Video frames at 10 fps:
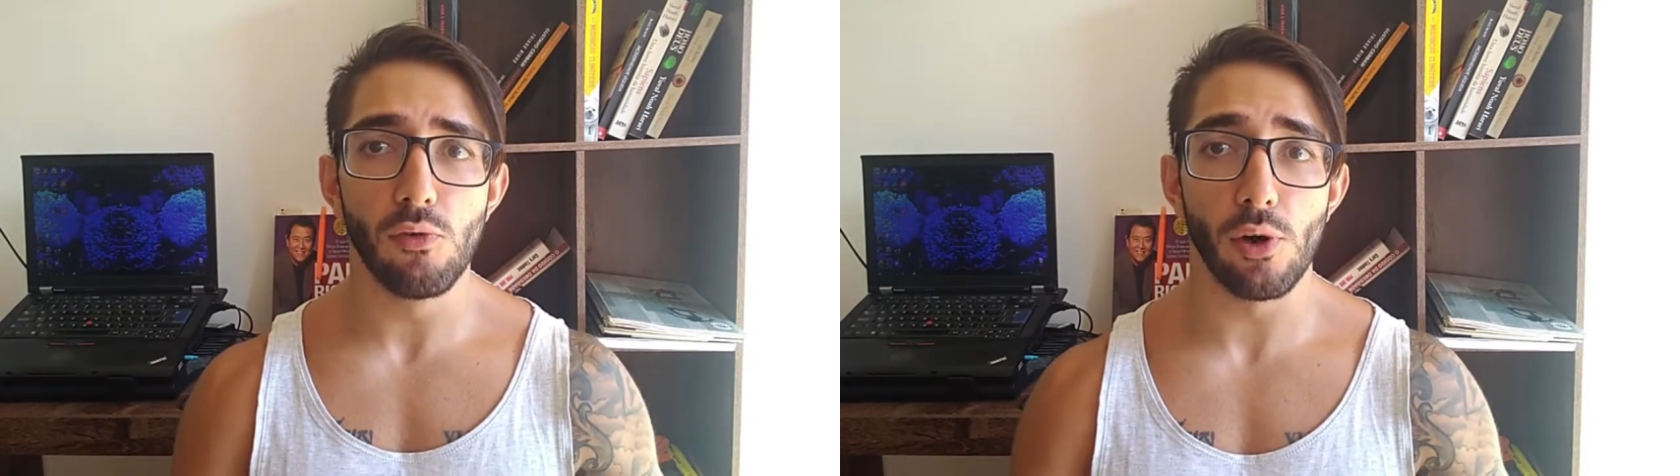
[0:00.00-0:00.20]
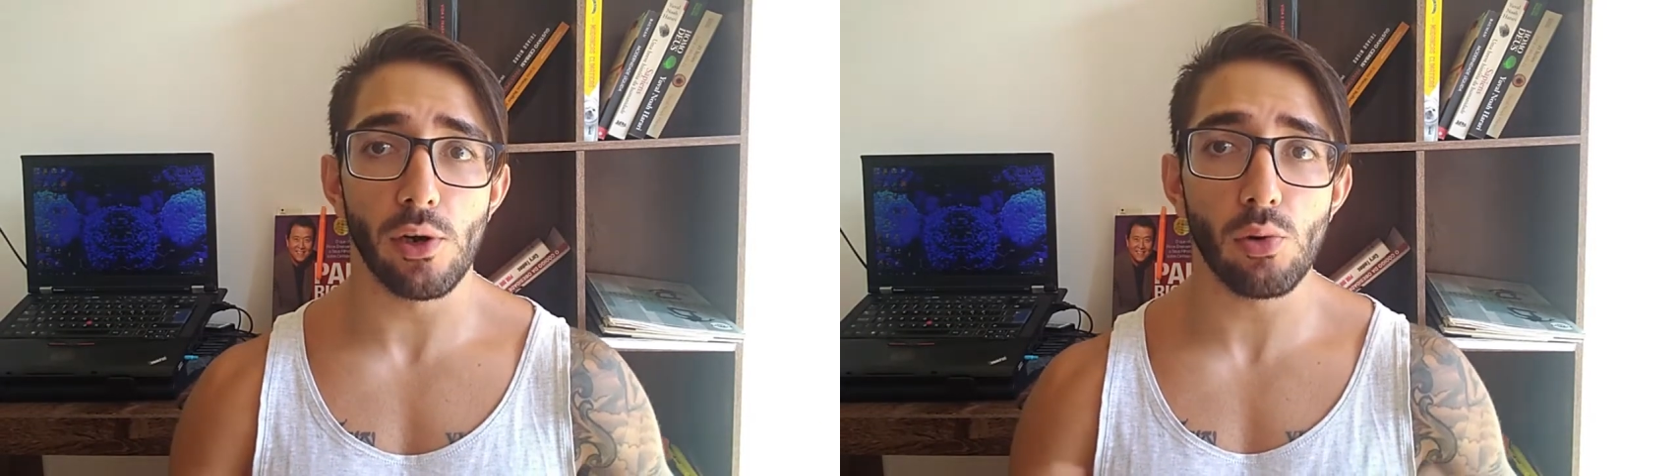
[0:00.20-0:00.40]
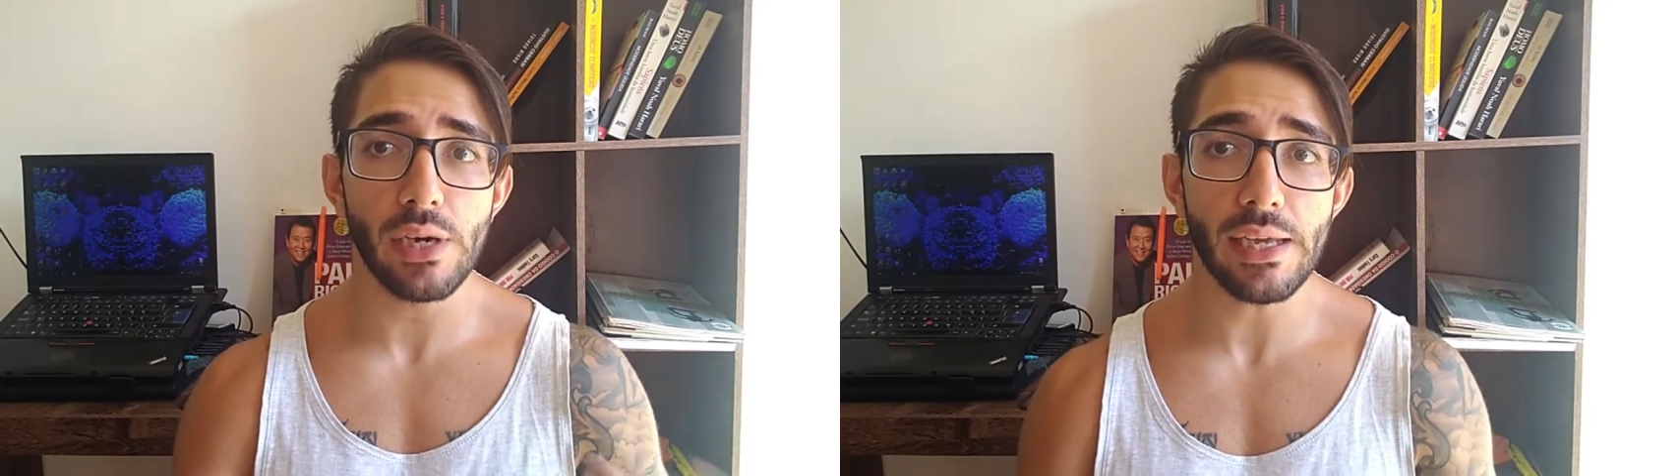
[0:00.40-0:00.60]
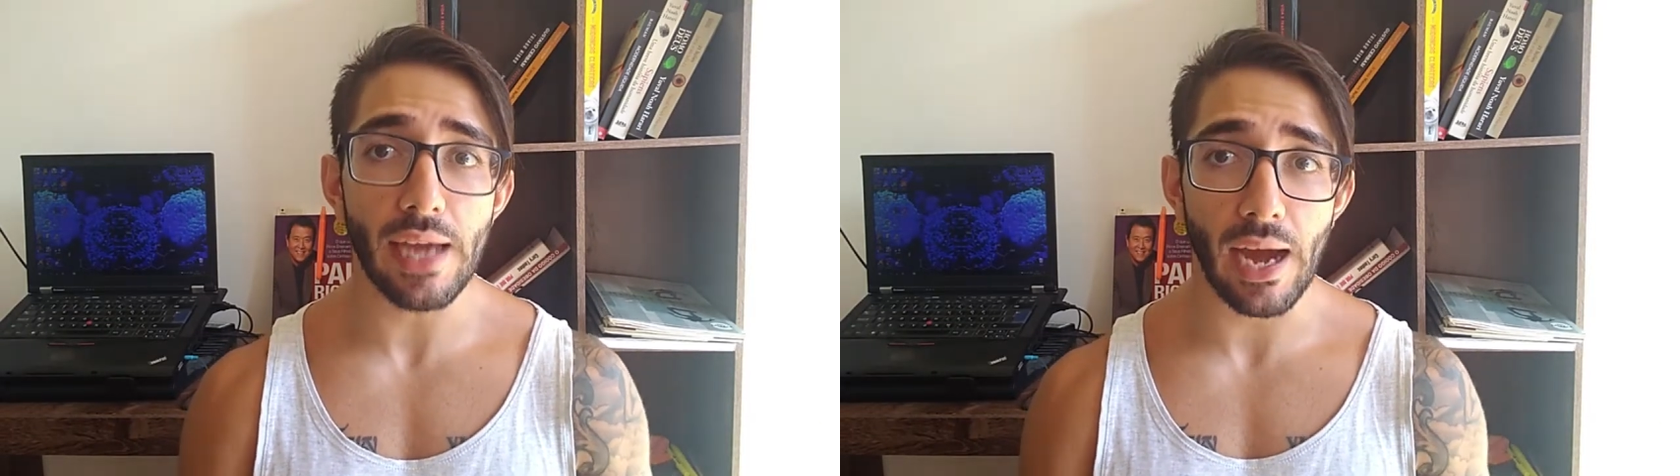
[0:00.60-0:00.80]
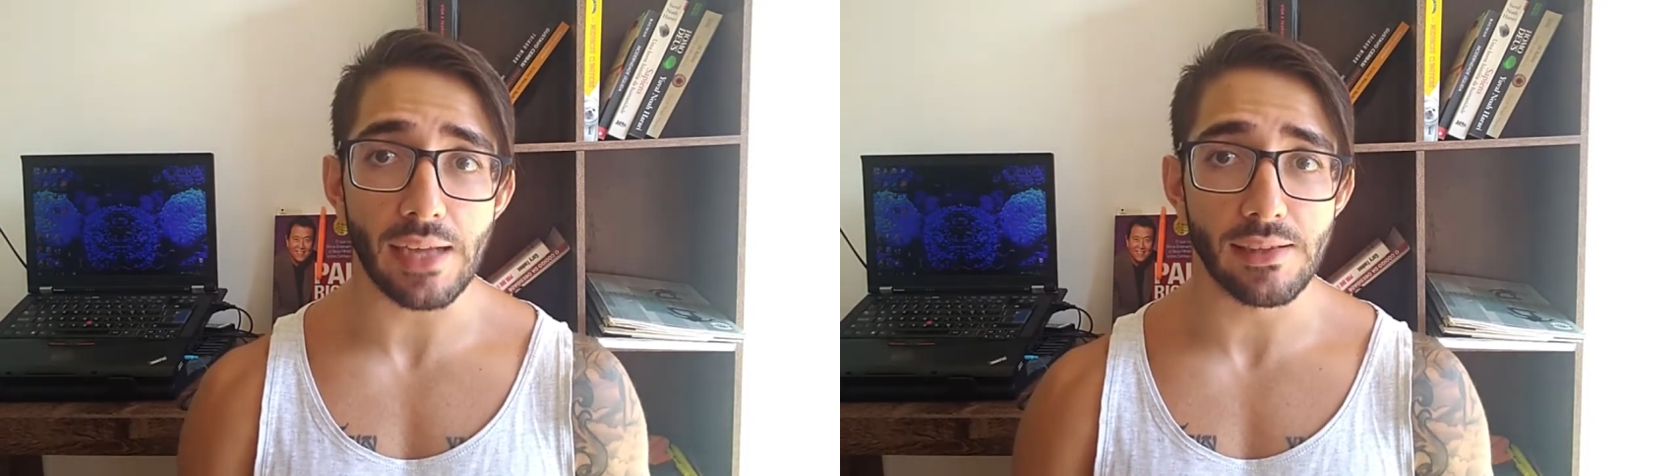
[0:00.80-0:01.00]
foram
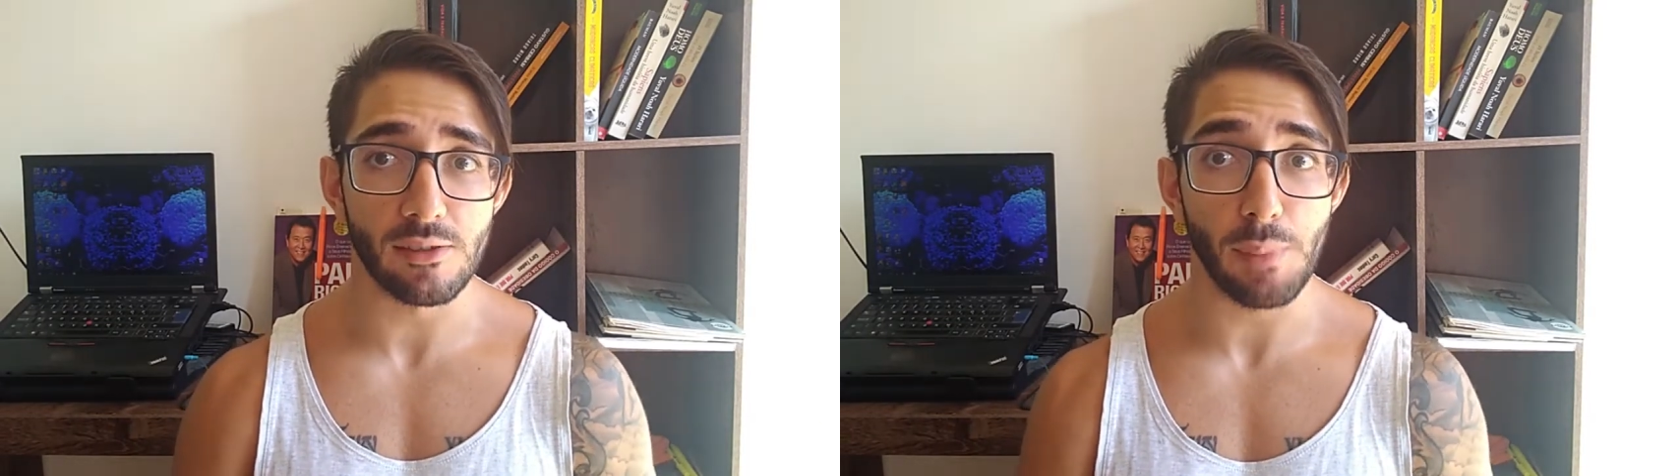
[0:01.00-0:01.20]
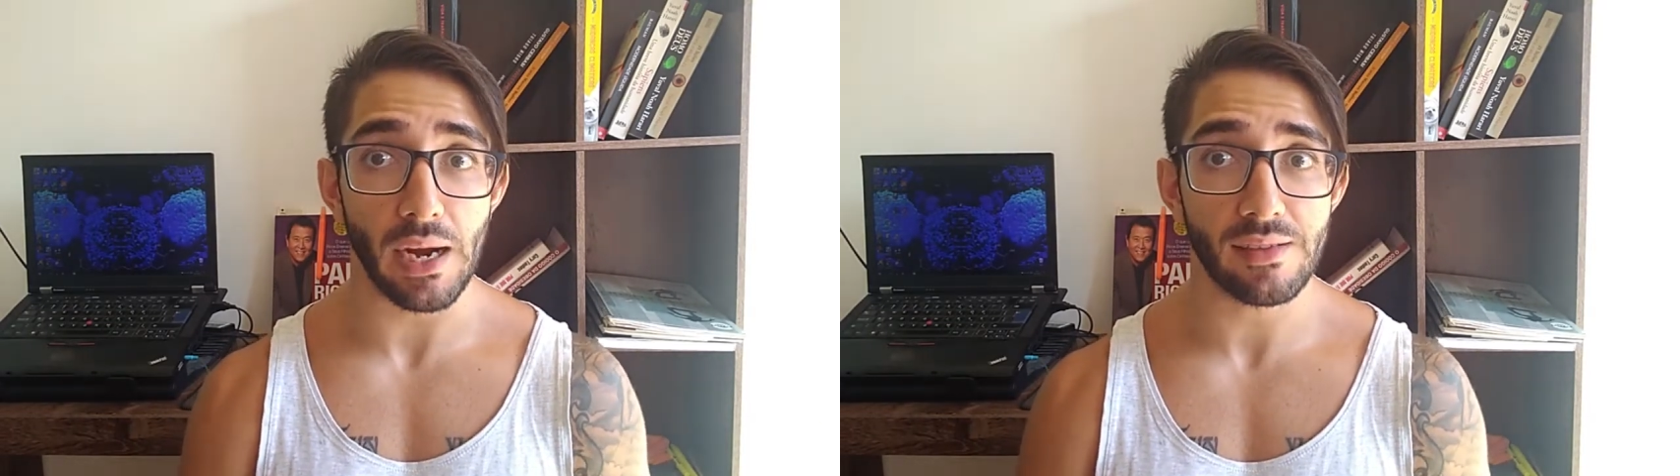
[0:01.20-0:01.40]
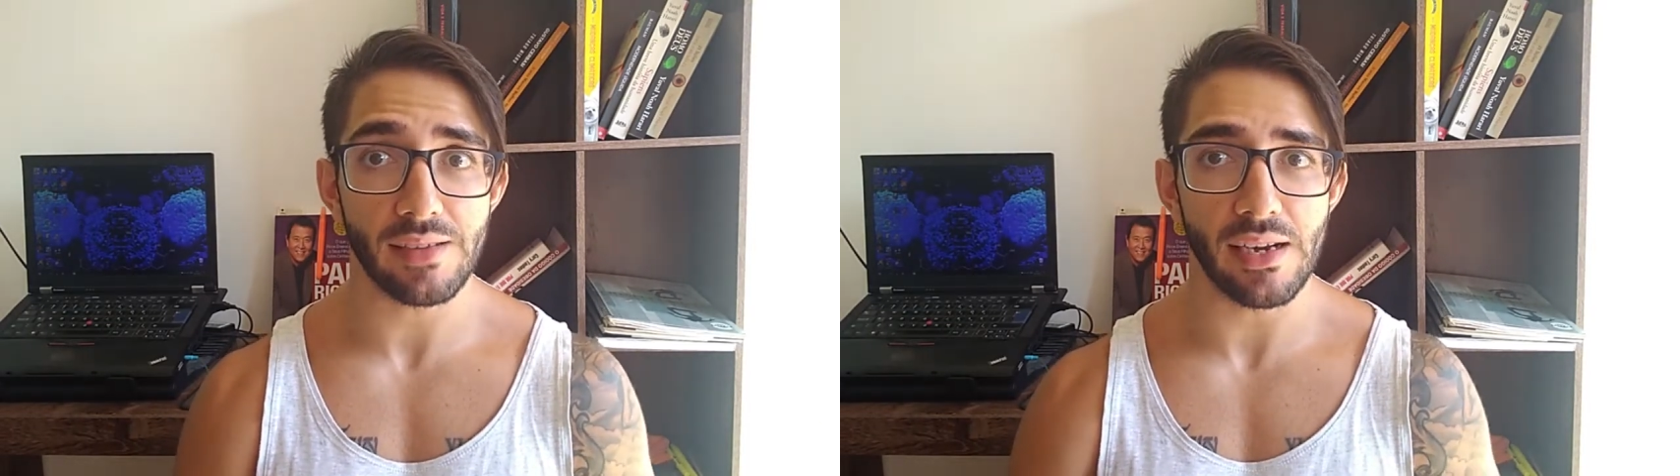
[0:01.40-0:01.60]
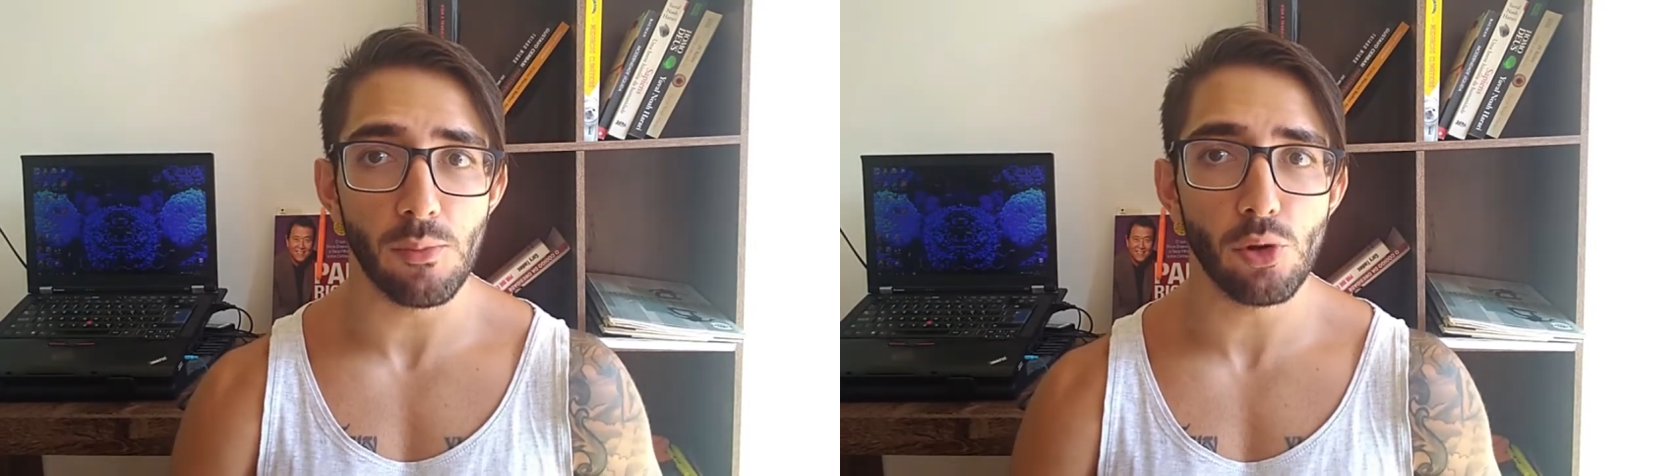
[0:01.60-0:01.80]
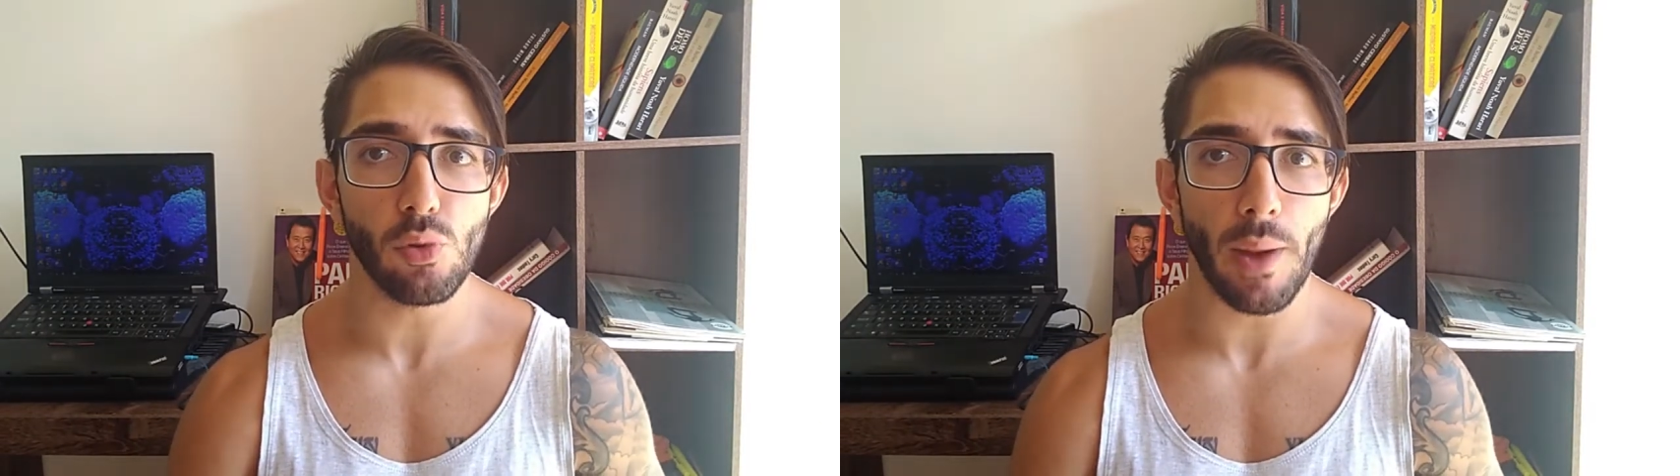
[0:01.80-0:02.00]
criadas para serem
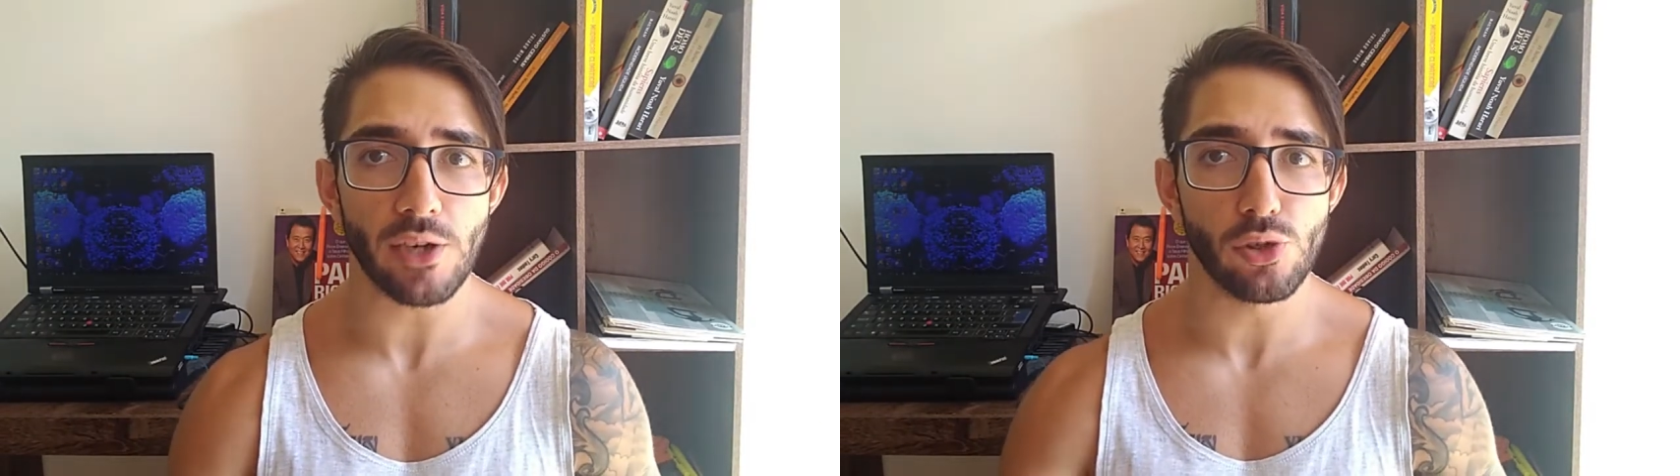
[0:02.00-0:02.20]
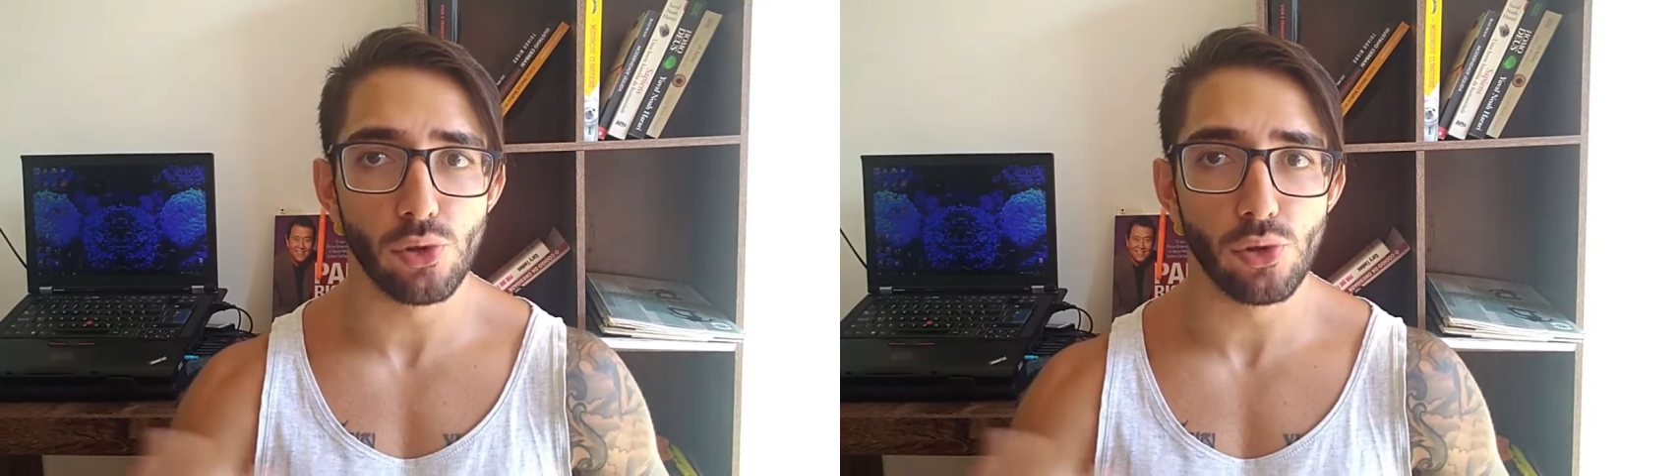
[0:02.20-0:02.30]
muito mais